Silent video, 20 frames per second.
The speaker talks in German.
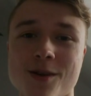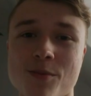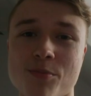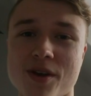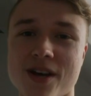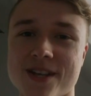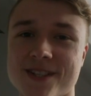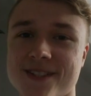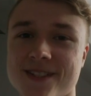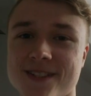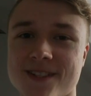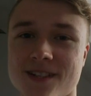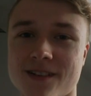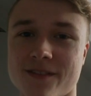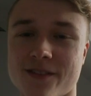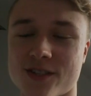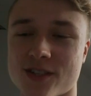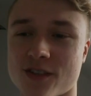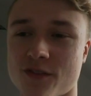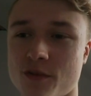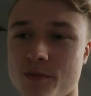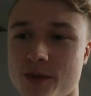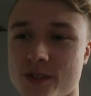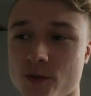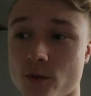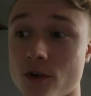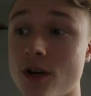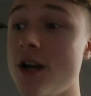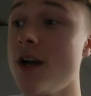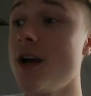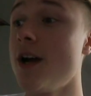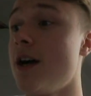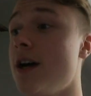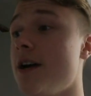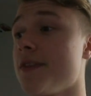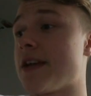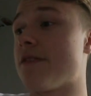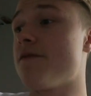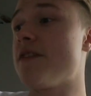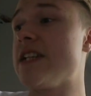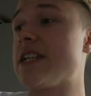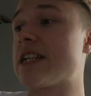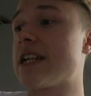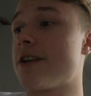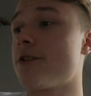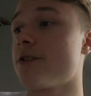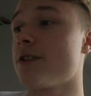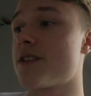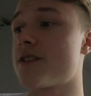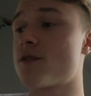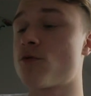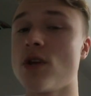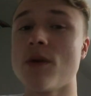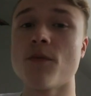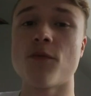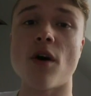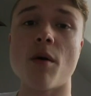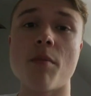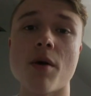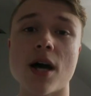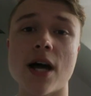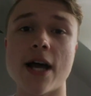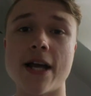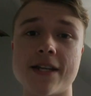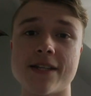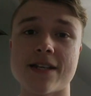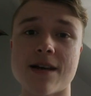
zerbersten, sagen wir es einfach mal so. Dann werde ich gleich noch den Stream vorbereiten.